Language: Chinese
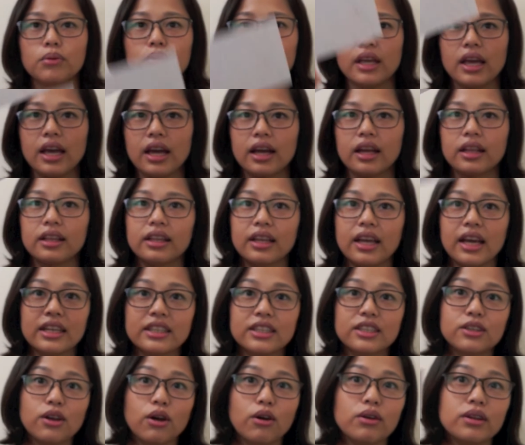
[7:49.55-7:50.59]
部贴
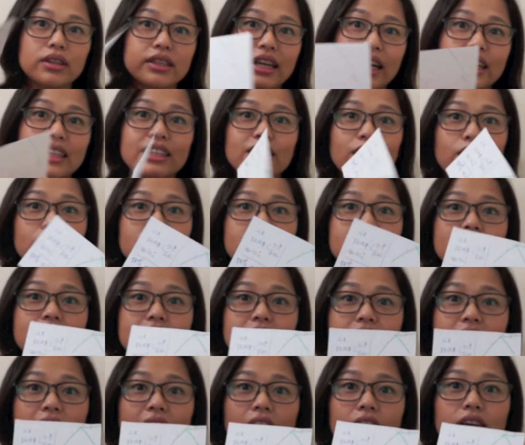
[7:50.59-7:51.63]
贴这种像这种
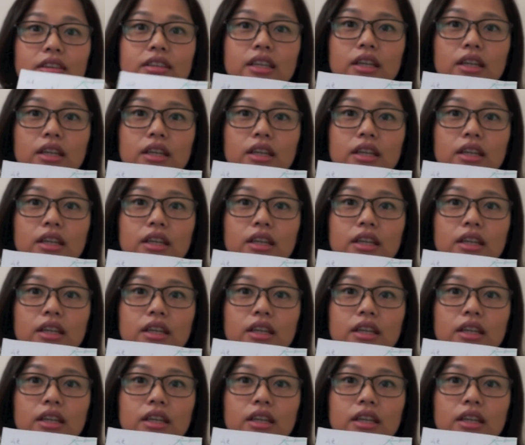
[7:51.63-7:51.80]
纸条，